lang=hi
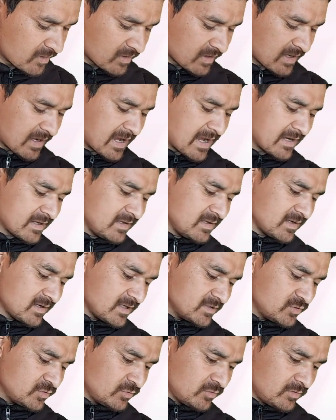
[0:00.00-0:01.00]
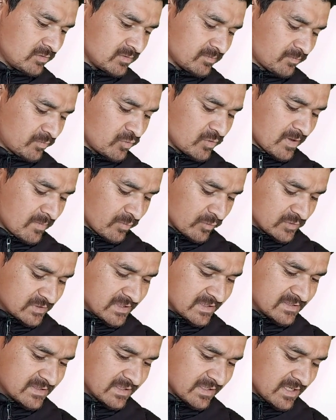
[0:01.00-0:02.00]
और आगे का जो पूरा
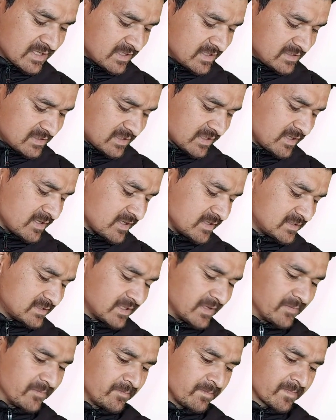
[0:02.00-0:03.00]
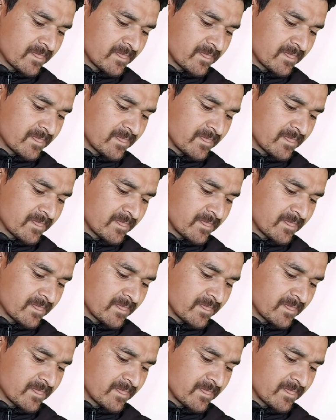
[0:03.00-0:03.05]
प्रोसेस है कि किस तरीके से